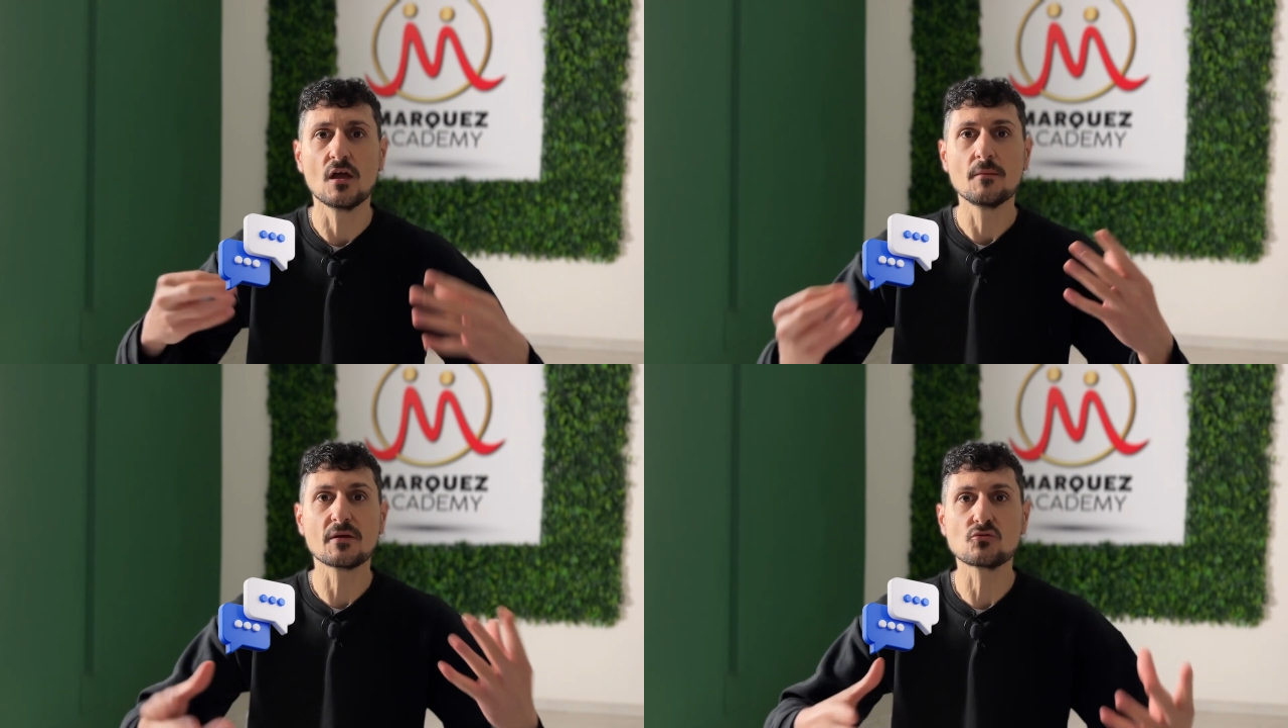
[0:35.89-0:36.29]

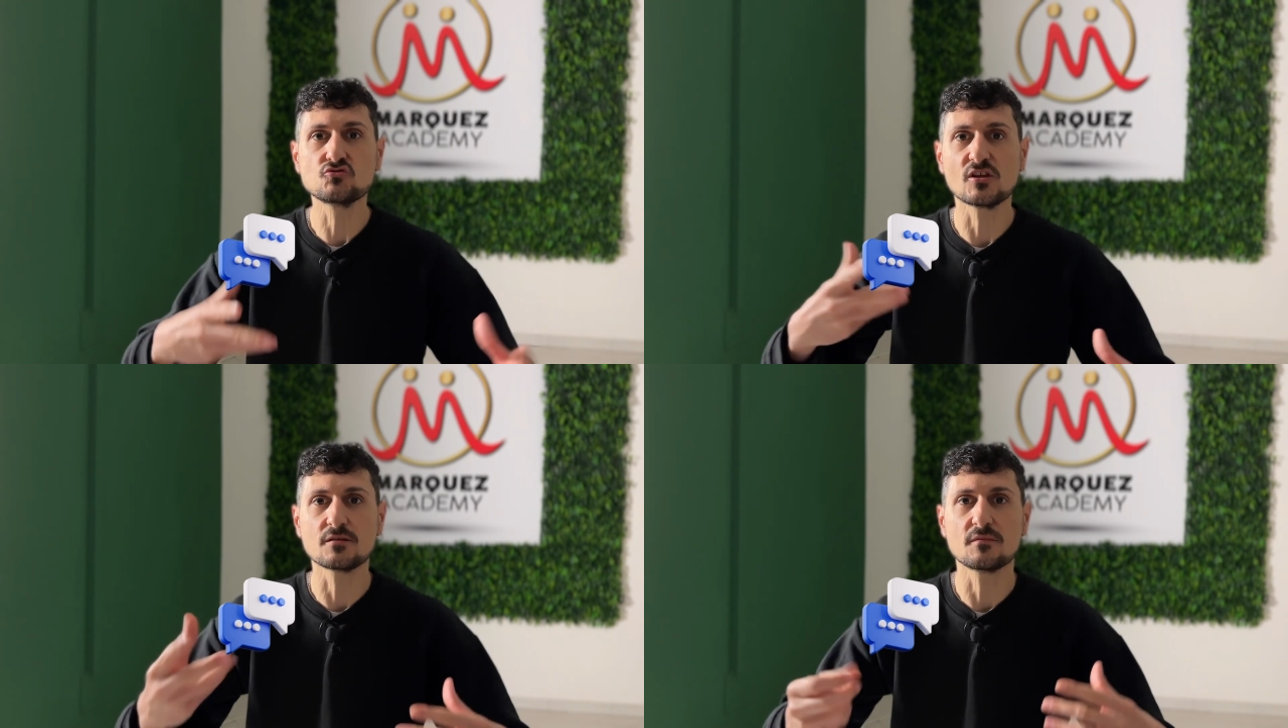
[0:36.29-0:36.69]
per
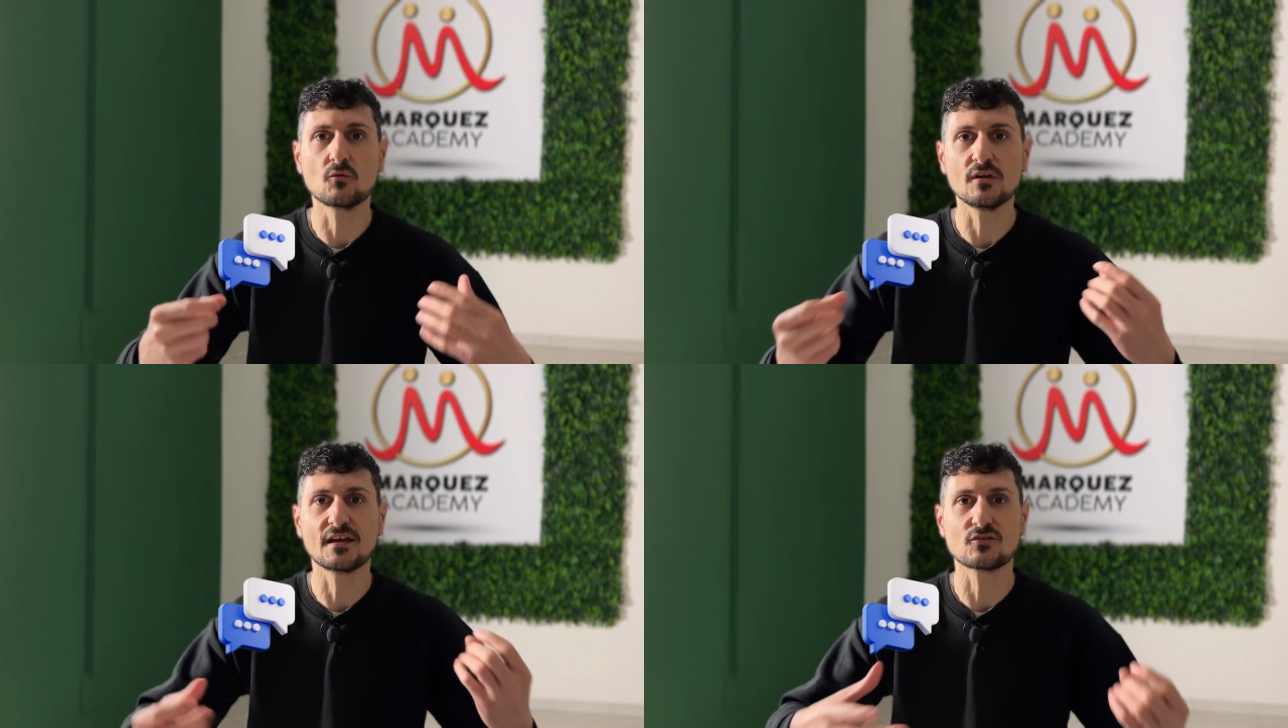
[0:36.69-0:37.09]
suggerirmi
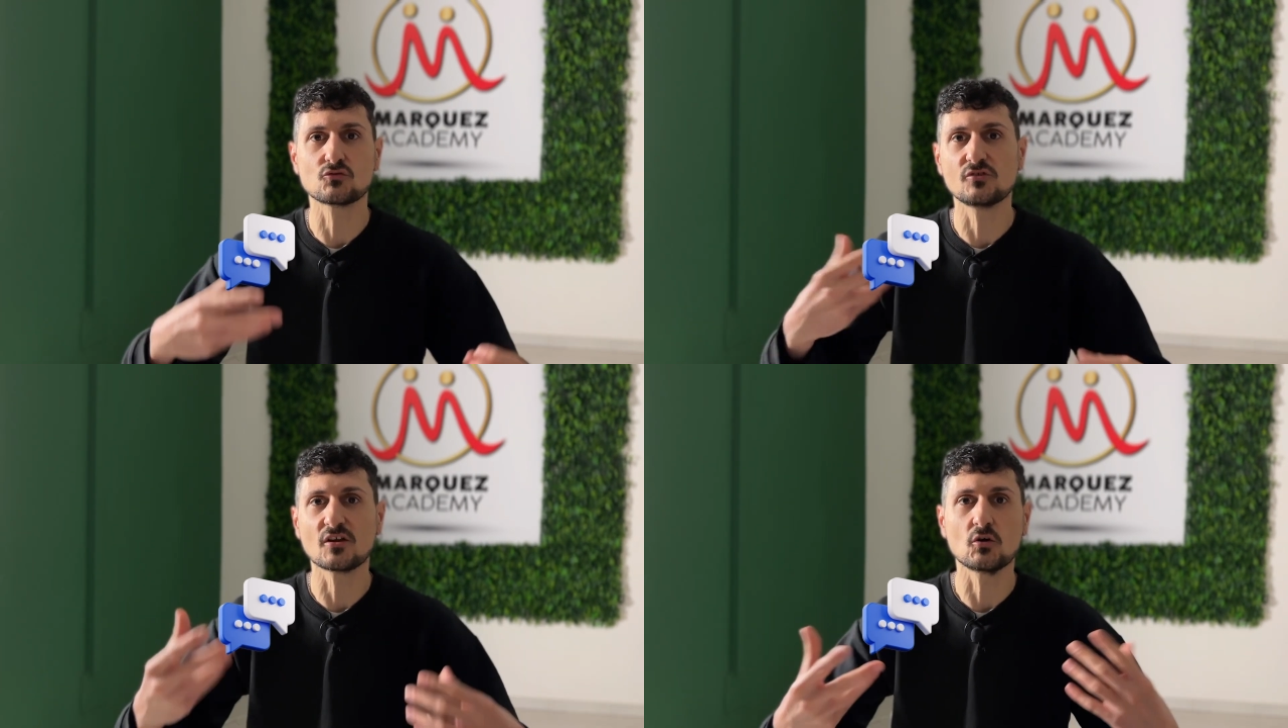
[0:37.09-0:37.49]
quelli che
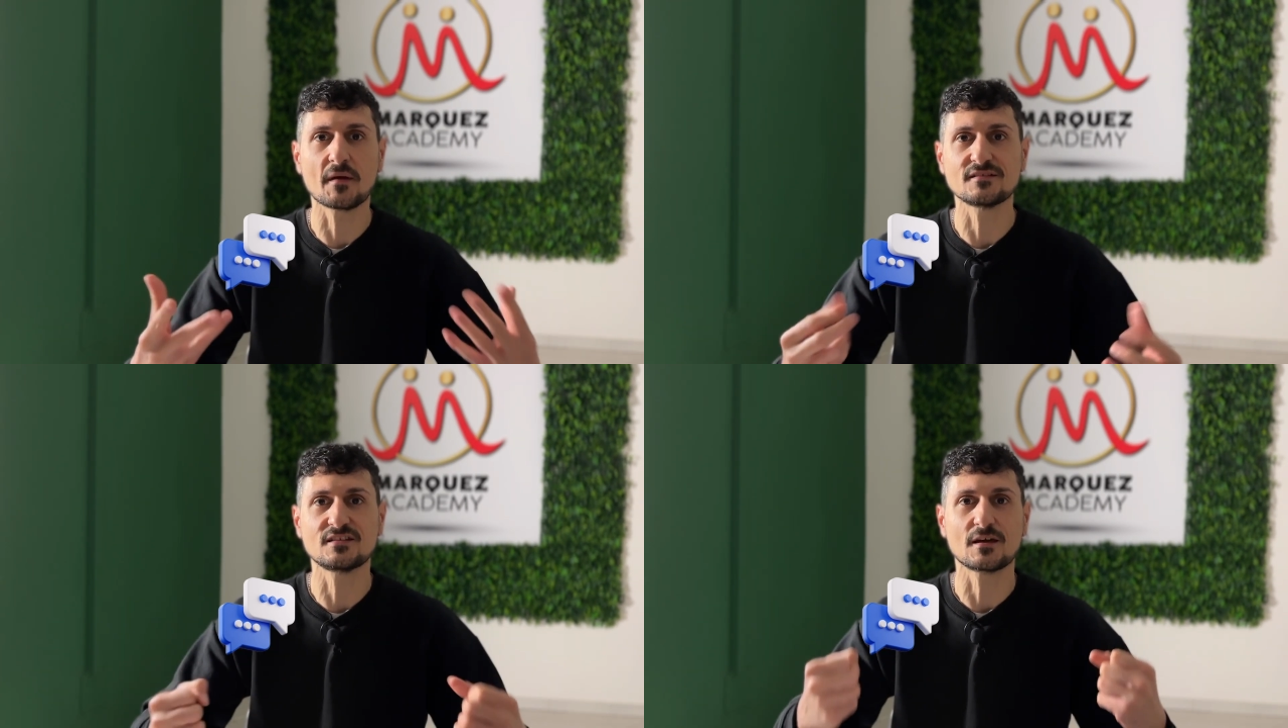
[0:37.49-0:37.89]
sono gli
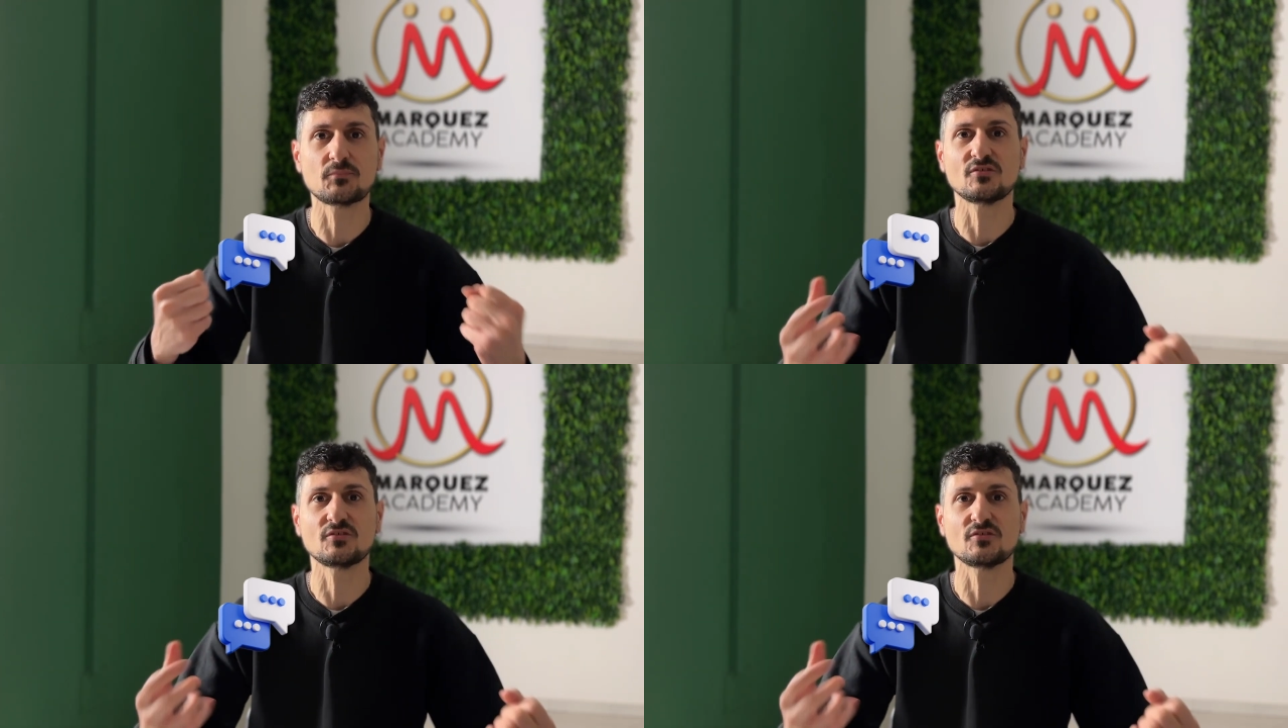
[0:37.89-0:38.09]
argomenti che più ti